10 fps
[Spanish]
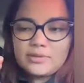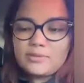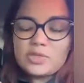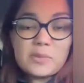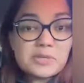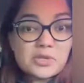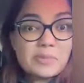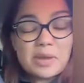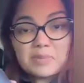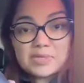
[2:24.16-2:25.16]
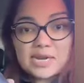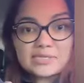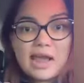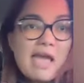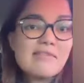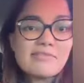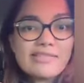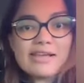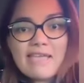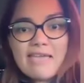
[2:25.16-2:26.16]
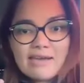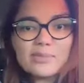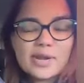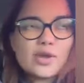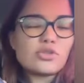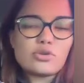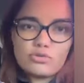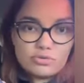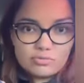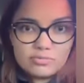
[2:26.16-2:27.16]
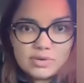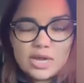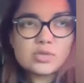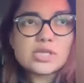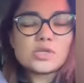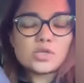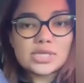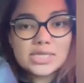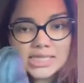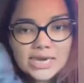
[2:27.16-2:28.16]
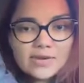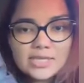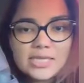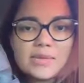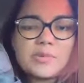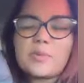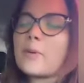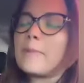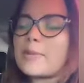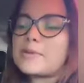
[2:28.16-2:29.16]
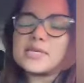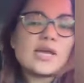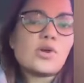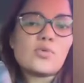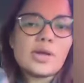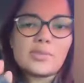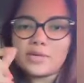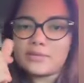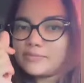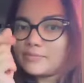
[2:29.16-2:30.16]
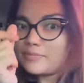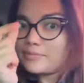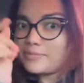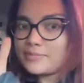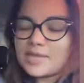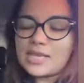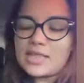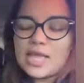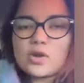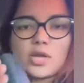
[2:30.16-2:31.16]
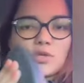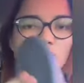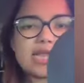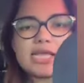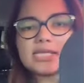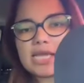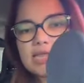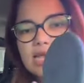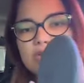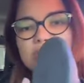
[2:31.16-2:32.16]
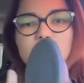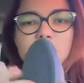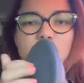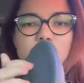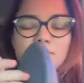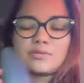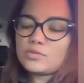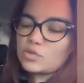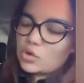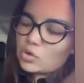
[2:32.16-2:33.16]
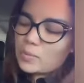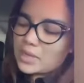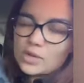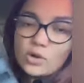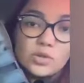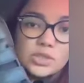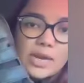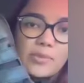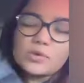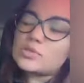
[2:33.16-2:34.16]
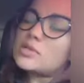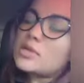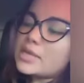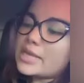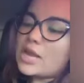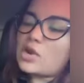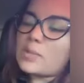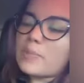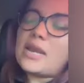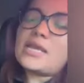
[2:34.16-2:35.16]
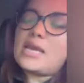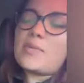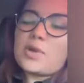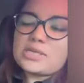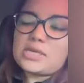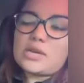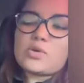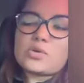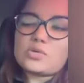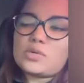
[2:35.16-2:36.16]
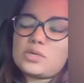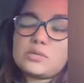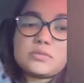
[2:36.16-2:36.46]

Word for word: Muchas personas van a empezar a decir, ay, nada, te caña, cómprale otros. No, las cosas no son desechables y a mí mis papás me enseñaron a cuidar, miren, el dinero. Y los tenis están enteros. Solo ocupan que los lustremos, que los reparen y le pueden decir que los costuren.